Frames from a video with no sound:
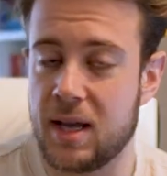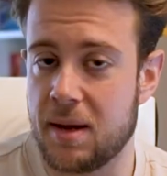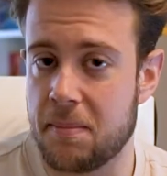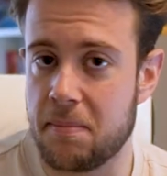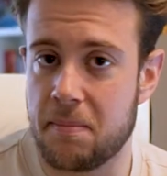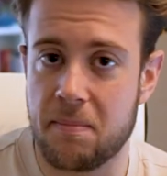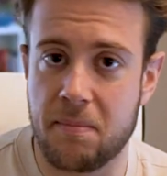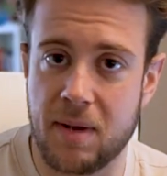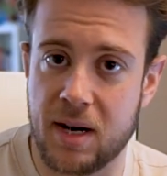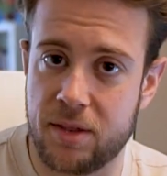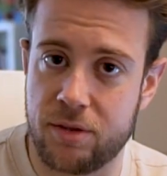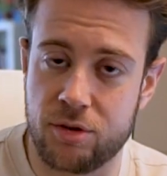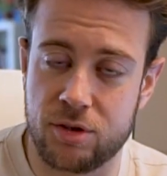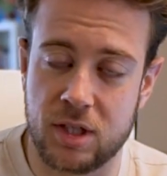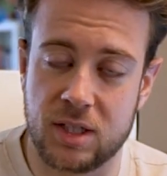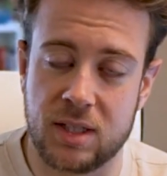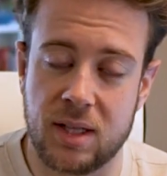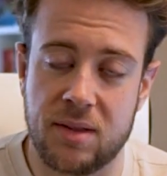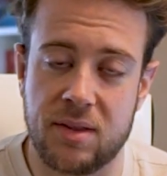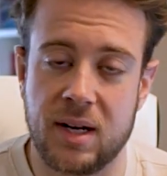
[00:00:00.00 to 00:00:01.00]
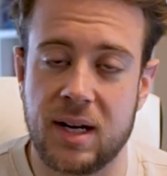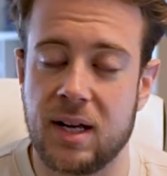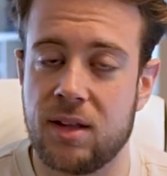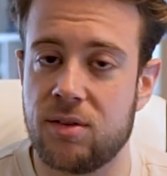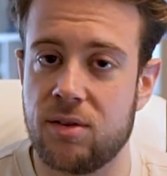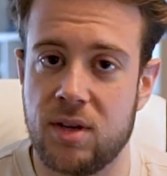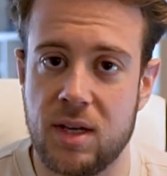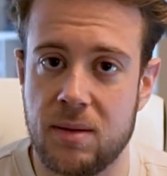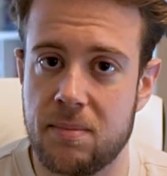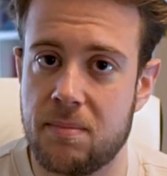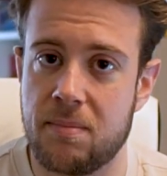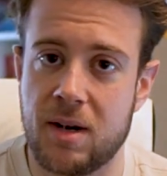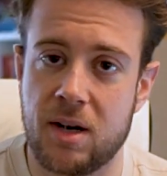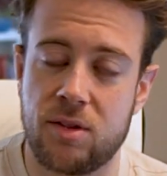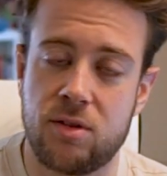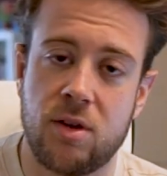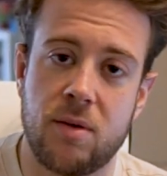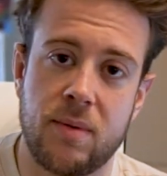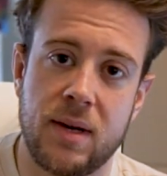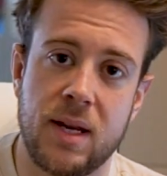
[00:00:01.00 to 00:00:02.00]
ya marzo se está acercando y
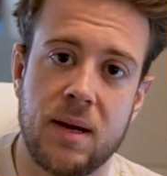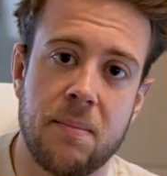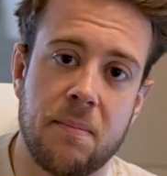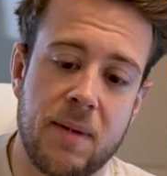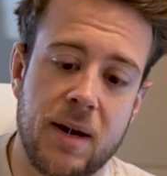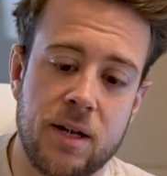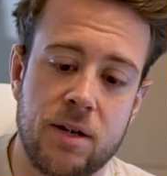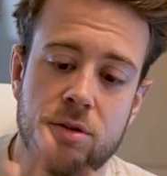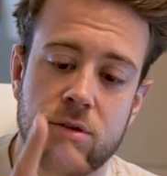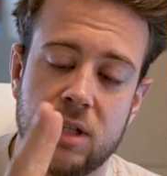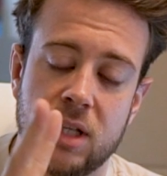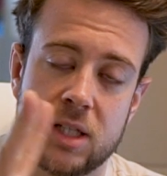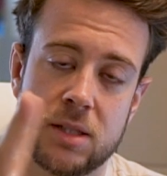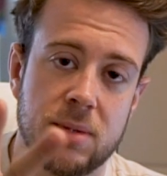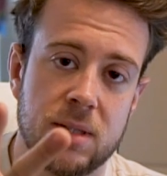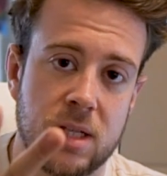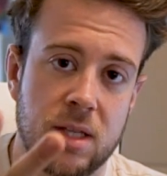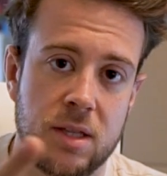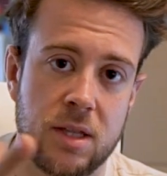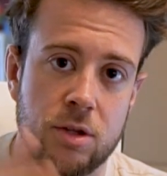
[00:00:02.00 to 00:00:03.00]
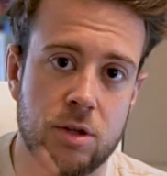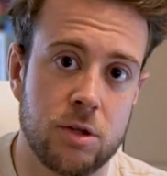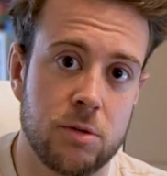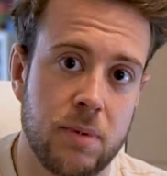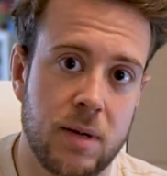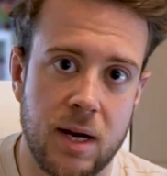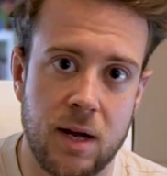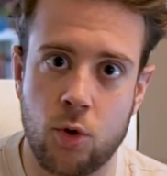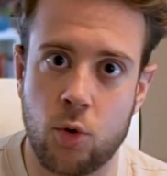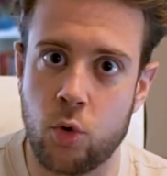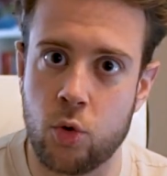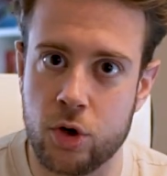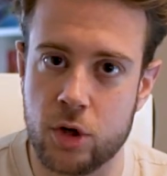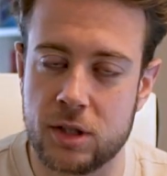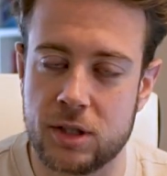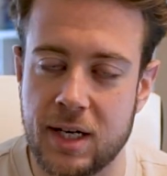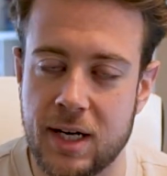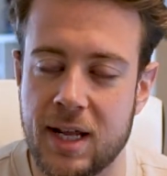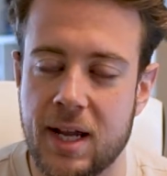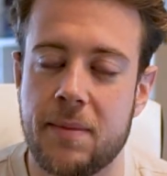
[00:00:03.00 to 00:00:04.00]
marzo, abril, mayo, tres mesecitos para en junio
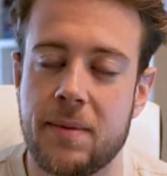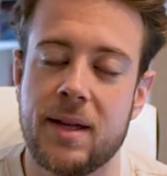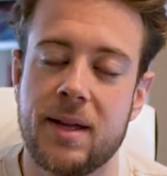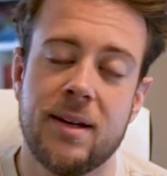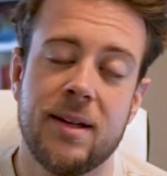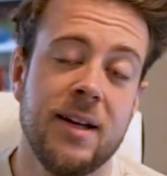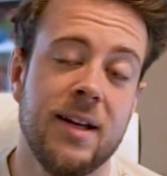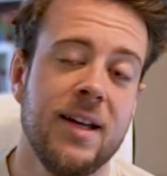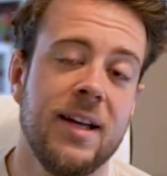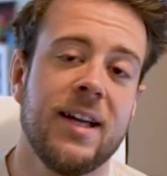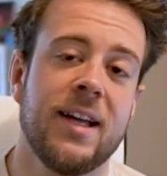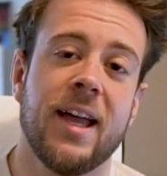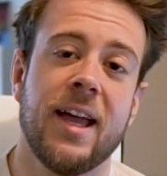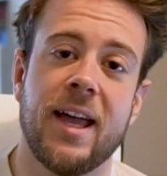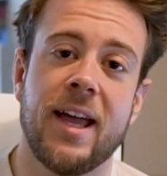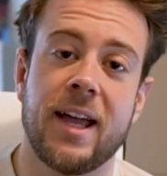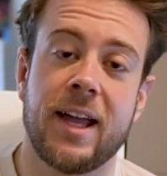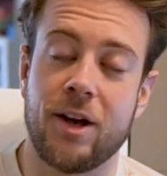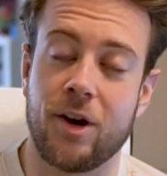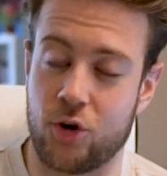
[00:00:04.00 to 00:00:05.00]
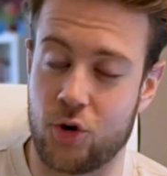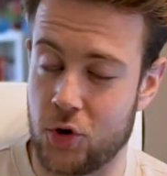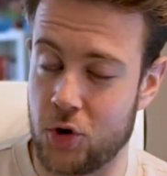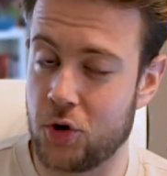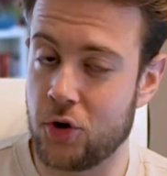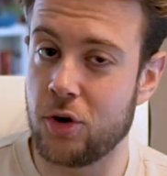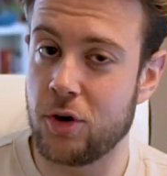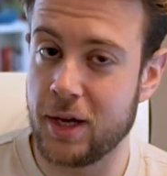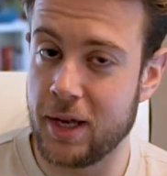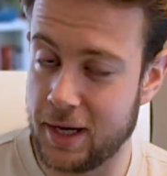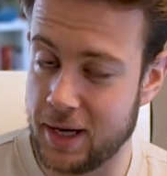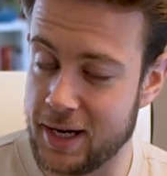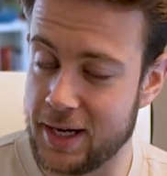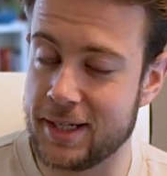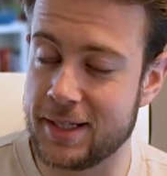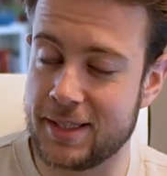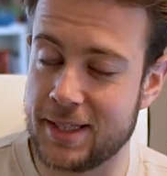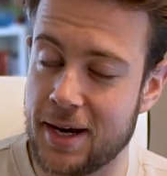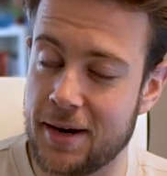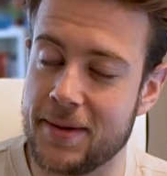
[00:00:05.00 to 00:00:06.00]
estaría bien, que, os conozco, que
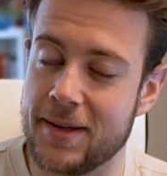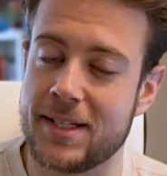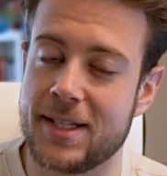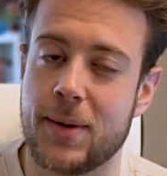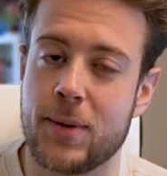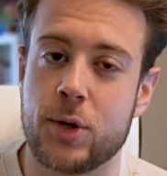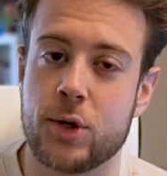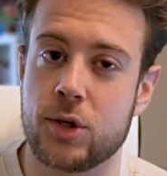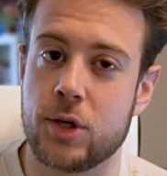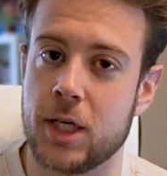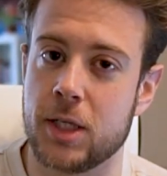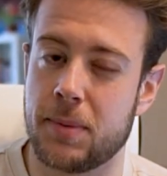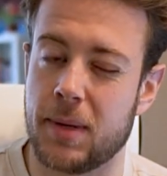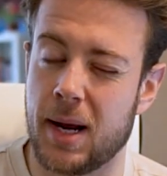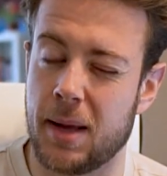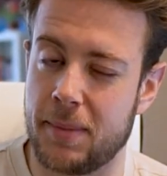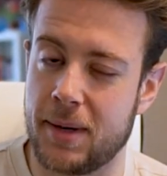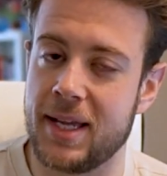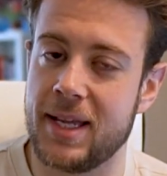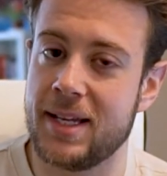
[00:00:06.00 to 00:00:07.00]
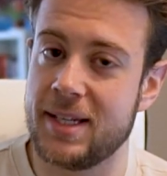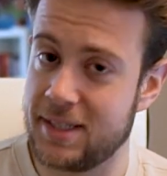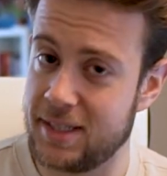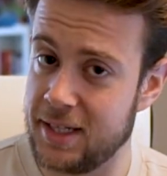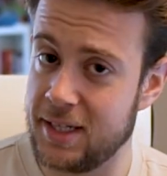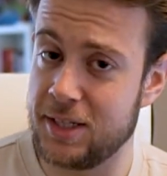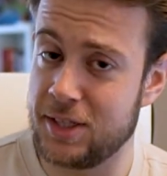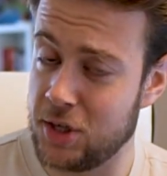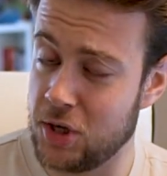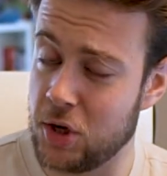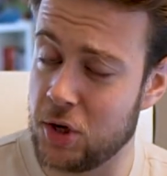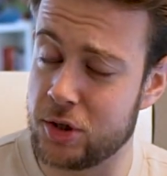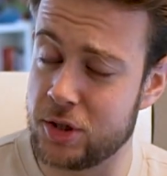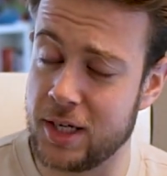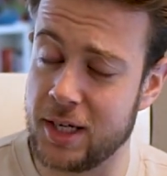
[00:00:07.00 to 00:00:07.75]
queréis estar bien sabrosones para la playa, si, si yo lo